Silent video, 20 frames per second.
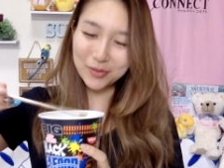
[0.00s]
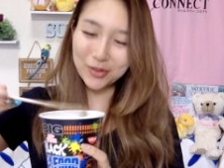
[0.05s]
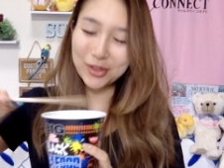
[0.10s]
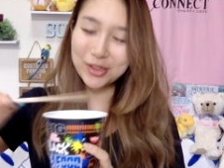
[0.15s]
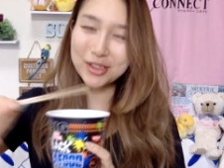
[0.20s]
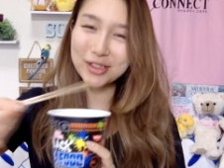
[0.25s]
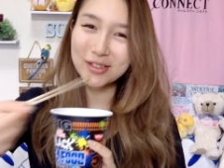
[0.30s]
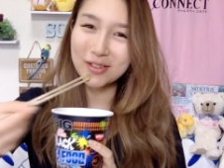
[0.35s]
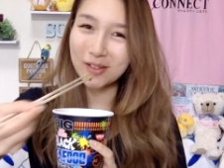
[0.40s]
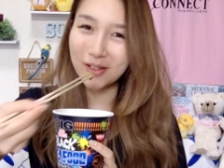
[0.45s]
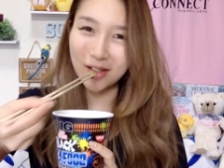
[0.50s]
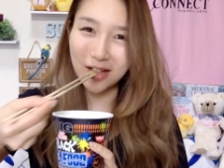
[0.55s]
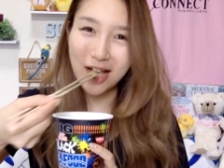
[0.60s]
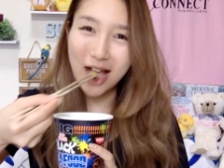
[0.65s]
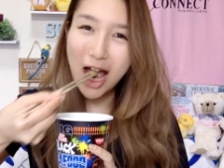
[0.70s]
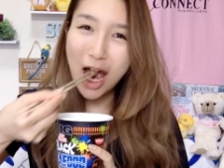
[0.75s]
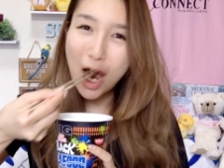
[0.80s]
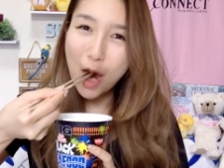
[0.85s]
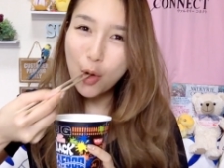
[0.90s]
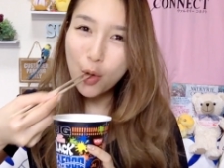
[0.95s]
もうすごい。
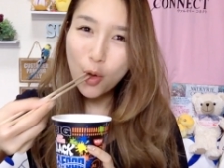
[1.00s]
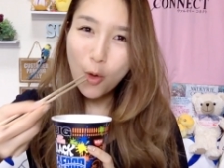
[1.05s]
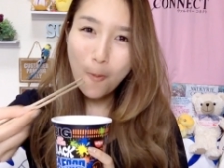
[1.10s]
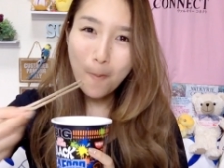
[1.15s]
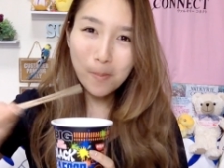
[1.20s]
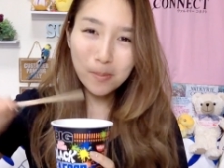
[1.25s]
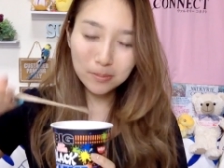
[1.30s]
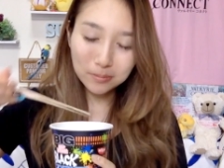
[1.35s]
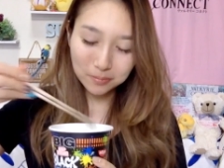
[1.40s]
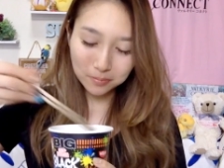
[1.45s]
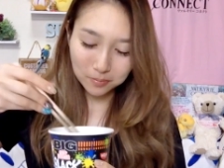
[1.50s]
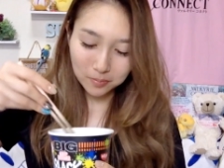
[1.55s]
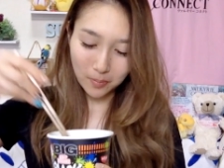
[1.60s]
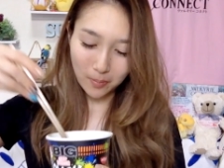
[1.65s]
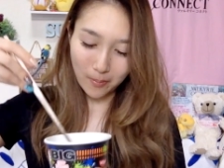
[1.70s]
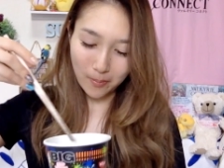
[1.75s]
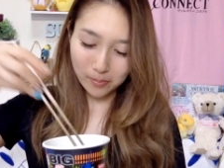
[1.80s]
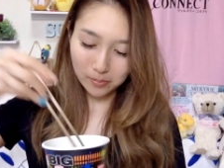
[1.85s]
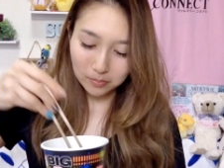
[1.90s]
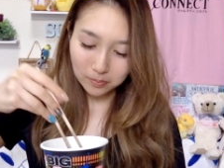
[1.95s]
う
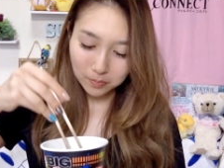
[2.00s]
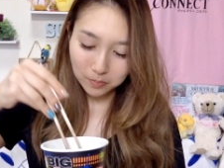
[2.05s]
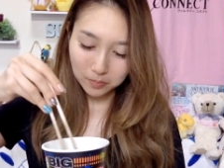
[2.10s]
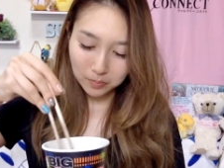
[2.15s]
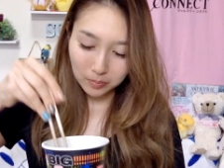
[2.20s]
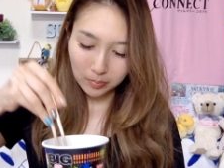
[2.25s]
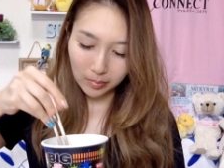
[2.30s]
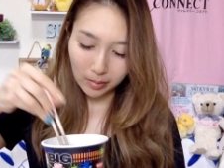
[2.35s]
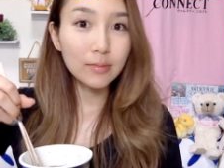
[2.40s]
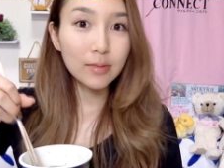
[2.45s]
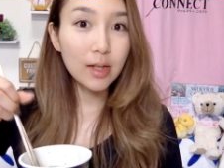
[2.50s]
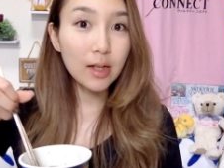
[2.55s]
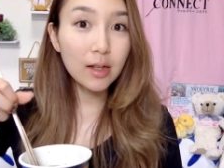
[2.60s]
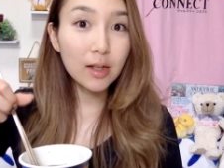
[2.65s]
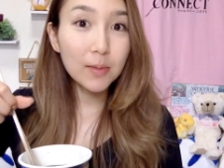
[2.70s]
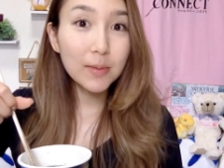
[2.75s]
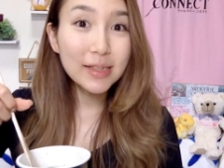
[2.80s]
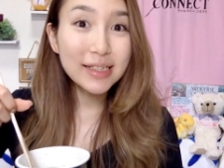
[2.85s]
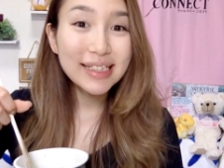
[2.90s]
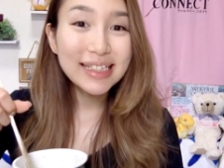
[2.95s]
ん。な
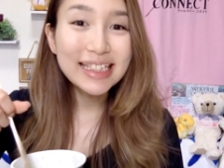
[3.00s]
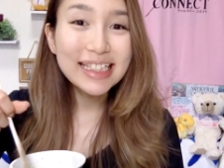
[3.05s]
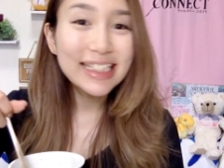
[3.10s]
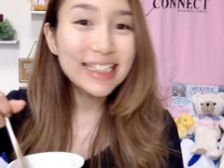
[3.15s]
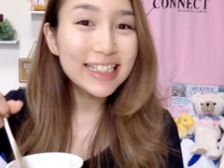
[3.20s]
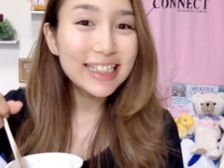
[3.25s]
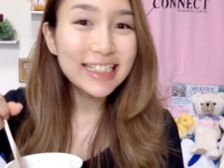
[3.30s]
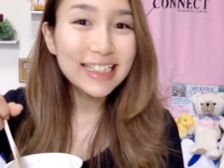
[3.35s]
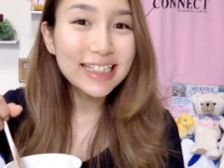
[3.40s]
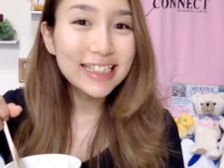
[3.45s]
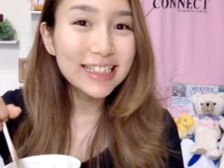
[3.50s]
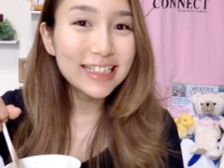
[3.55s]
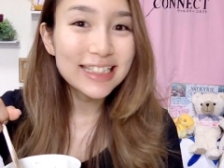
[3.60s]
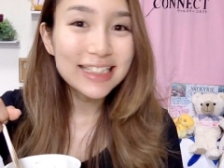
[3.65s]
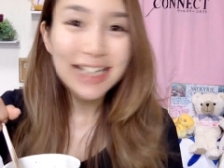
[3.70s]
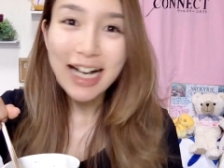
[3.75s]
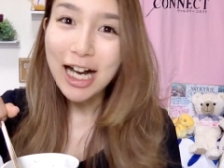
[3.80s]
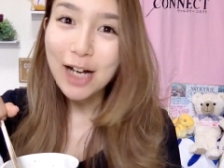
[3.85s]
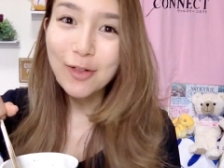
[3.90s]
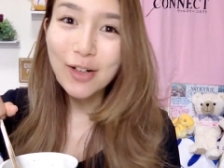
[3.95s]
んか別に
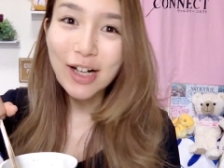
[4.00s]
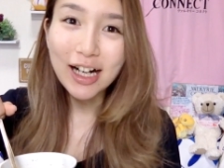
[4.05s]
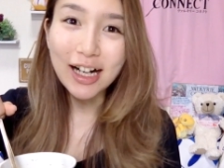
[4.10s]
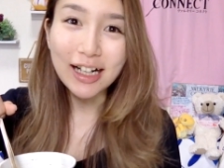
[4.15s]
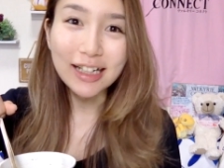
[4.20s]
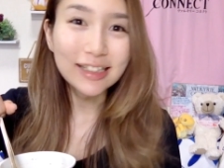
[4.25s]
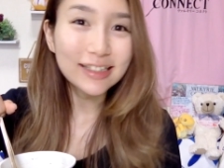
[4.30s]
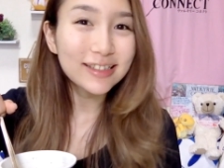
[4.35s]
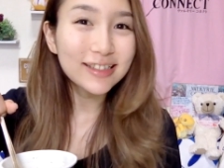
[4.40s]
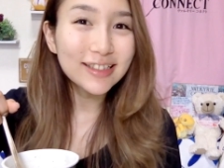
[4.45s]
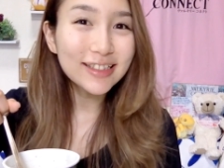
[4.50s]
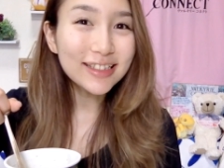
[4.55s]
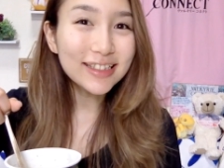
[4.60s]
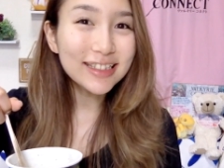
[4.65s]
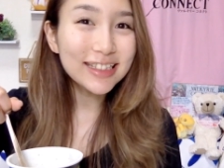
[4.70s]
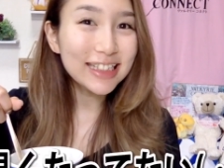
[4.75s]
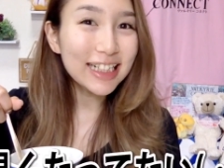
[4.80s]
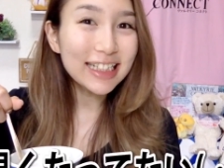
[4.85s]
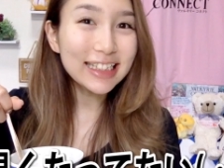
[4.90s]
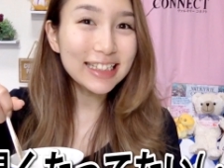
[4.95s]
歯は黒
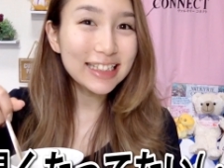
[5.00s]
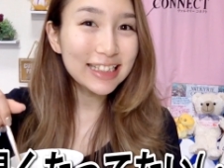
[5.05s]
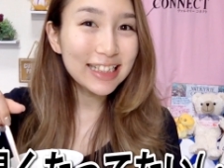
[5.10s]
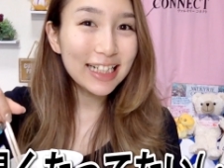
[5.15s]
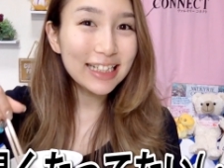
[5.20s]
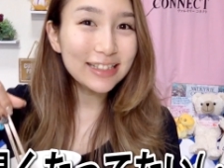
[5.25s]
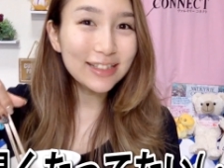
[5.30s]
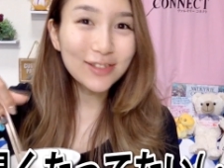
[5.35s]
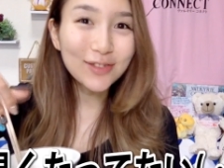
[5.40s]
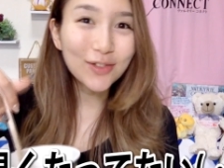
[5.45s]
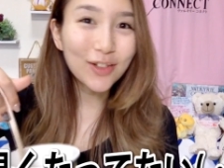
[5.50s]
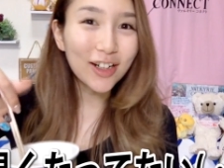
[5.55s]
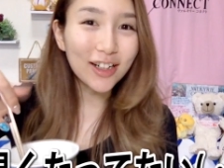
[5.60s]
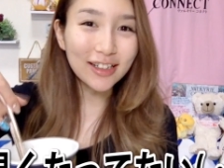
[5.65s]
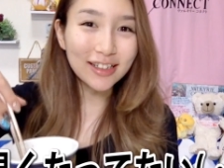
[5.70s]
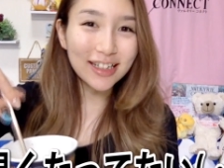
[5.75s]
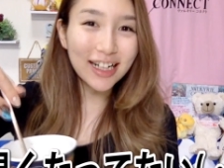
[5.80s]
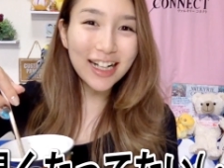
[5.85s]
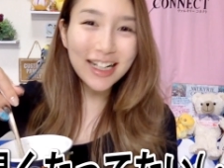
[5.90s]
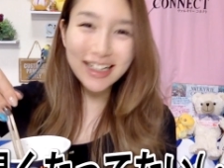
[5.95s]
くなってないと思
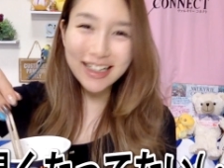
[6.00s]
う。